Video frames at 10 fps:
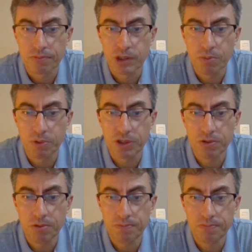Estão me
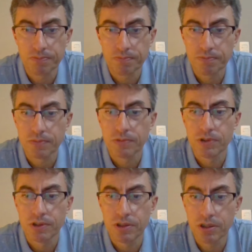ouvindo?
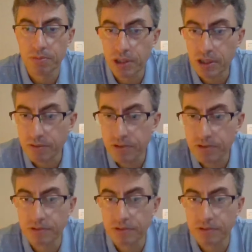Sim, beleza.